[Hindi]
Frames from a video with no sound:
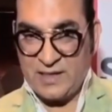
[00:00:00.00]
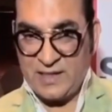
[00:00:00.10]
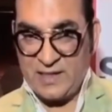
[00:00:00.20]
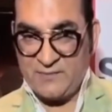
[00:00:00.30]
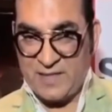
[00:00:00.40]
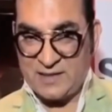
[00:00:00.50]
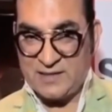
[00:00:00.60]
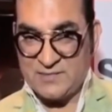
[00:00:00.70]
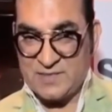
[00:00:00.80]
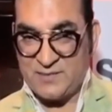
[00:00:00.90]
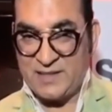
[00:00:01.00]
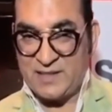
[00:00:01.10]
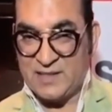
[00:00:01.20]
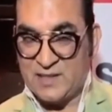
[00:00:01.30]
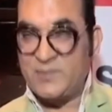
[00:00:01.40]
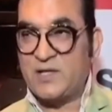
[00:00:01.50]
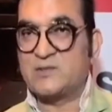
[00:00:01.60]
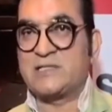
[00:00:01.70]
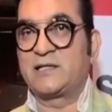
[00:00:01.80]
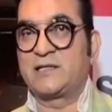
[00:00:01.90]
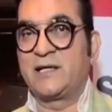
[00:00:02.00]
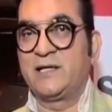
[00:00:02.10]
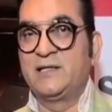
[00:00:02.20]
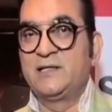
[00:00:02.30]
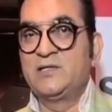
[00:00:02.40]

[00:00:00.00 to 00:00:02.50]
के माध्यम से हमारे घर में घुसाते हैं